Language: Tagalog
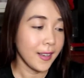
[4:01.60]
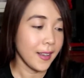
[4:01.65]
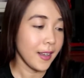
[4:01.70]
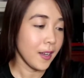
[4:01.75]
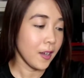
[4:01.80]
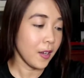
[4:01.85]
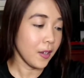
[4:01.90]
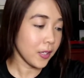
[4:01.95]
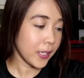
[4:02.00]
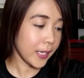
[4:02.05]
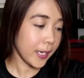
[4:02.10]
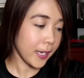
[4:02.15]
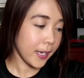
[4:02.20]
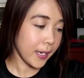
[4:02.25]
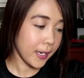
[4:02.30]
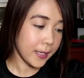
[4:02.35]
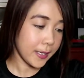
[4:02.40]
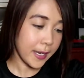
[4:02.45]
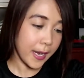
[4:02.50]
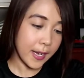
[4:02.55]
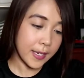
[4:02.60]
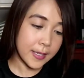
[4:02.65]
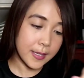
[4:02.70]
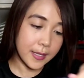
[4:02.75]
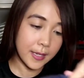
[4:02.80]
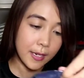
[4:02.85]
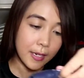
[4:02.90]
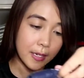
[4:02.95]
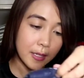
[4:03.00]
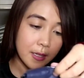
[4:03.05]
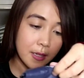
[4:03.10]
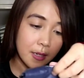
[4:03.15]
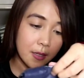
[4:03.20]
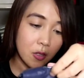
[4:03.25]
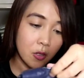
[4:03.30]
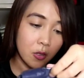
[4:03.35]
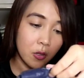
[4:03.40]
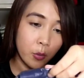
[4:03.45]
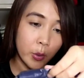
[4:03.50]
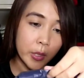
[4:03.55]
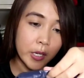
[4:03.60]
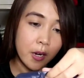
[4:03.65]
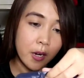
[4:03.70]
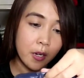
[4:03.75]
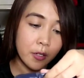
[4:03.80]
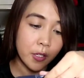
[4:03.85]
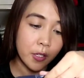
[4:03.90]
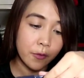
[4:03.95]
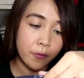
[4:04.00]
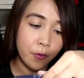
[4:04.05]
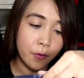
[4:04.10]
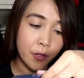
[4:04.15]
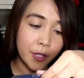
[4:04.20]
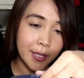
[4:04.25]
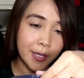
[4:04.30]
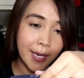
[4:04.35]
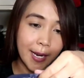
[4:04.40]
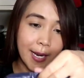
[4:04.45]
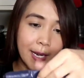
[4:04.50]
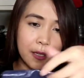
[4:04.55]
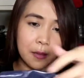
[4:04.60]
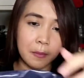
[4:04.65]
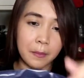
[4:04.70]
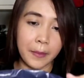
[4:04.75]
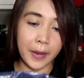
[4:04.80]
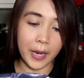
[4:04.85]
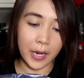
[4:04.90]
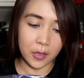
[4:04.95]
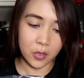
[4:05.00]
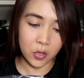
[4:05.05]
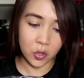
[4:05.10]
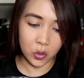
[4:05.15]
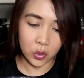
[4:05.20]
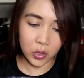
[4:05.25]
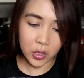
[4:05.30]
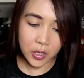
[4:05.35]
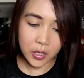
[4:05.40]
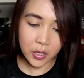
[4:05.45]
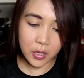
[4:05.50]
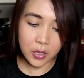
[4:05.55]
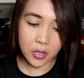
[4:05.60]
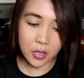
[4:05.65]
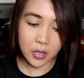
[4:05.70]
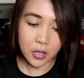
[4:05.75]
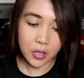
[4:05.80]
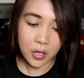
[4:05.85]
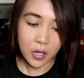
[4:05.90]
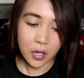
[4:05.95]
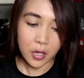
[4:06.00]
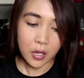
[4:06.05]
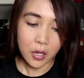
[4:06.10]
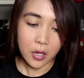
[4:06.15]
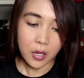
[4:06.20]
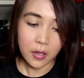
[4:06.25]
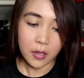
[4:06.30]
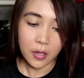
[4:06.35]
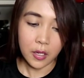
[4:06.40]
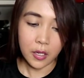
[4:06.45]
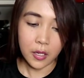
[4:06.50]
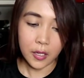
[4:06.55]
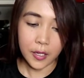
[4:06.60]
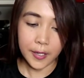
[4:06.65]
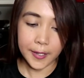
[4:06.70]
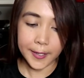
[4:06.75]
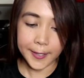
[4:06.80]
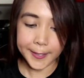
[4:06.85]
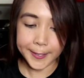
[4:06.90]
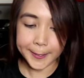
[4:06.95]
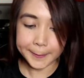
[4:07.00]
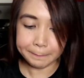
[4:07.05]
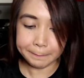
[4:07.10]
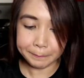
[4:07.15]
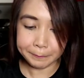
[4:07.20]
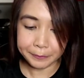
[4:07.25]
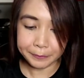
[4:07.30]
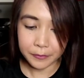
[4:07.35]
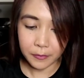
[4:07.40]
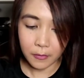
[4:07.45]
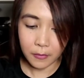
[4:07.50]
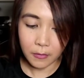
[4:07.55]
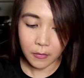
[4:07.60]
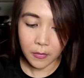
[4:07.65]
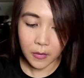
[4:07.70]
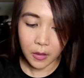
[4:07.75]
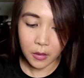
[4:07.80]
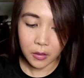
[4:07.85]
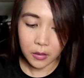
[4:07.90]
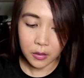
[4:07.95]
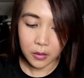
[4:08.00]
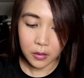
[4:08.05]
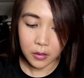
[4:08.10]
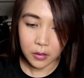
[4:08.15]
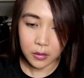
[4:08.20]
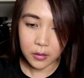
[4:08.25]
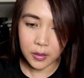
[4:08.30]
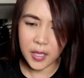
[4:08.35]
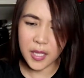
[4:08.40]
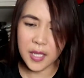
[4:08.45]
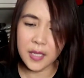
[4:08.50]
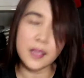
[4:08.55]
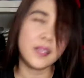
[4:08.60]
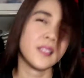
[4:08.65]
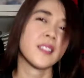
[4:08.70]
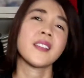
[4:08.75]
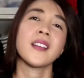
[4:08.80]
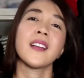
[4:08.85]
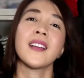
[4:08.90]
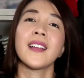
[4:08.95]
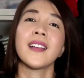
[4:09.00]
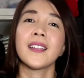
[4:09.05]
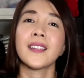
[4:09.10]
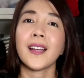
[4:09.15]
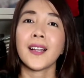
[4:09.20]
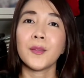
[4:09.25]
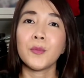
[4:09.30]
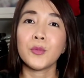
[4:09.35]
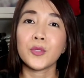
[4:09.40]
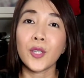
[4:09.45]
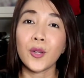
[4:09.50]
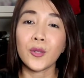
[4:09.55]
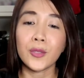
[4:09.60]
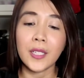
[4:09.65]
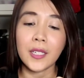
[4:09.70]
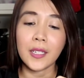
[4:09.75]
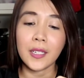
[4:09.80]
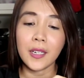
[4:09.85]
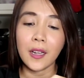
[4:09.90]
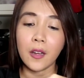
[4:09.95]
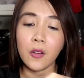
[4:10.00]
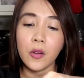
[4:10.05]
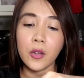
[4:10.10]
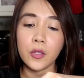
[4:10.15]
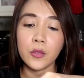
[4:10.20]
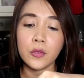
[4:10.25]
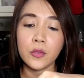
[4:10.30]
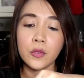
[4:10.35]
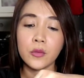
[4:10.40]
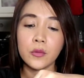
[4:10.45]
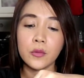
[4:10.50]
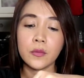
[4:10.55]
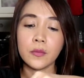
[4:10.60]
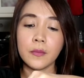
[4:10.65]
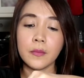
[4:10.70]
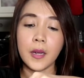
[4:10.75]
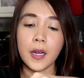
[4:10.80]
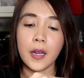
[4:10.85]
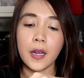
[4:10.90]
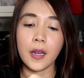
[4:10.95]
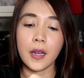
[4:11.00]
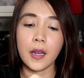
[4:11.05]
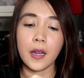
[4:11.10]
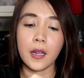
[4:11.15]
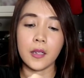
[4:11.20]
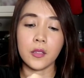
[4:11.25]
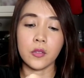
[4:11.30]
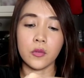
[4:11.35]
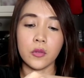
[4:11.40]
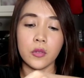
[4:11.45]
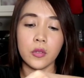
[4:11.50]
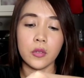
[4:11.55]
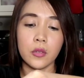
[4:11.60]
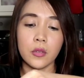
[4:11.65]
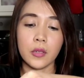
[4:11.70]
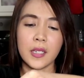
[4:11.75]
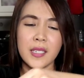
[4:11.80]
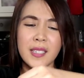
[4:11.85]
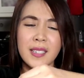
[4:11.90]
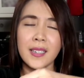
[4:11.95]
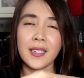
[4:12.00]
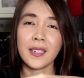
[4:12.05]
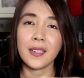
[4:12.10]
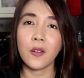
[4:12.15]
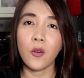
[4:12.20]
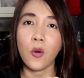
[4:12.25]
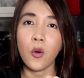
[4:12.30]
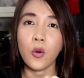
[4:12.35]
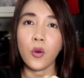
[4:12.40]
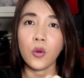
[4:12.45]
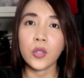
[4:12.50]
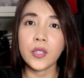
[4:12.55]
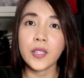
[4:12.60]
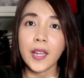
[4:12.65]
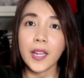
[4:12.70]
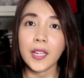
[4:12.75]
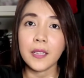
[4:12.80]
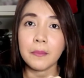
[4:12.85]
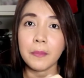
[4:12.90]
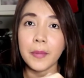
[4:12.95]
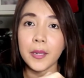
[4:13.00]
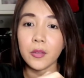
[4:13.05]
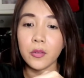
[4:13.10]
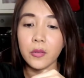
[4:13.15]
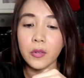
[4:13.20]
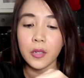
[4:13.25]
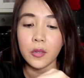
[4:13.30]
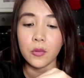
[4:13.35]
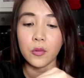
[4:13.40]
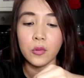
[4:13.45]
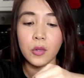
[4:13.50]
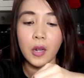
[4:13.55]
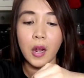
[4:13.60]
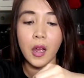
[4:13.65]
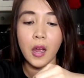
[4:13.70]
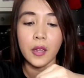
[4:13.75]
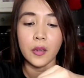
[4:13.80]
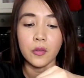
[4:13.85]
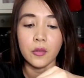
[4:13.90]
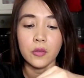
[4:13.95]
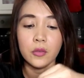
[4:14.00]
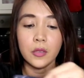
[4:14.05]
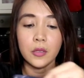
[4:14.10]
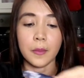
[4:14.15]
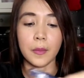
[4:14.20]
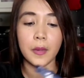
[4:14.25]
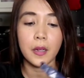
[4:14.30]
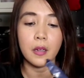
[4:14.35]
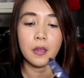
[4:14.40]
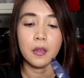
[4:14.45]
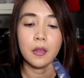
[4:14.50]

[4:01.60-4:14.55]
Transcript: Okay, next is ito. 148 pesos. Aha. Piece. Kalimutan ko talaga kung ano yung mga ano. Kasi August 8 pa to. Eh, ano na ngayon, di ba?